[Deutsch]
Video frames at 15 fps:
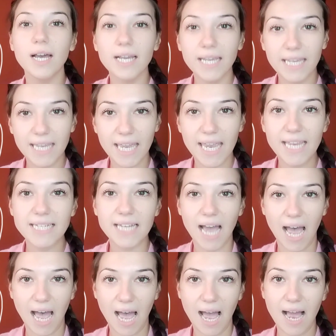geht
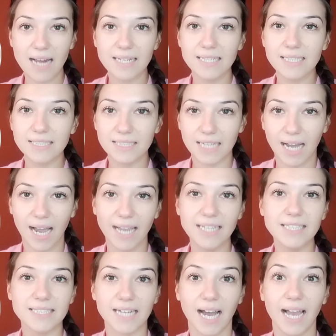alle drei
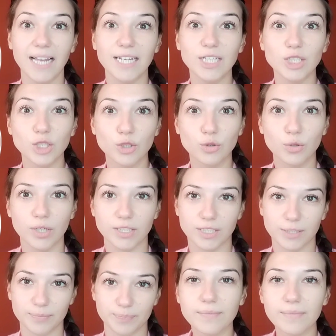Teile durch.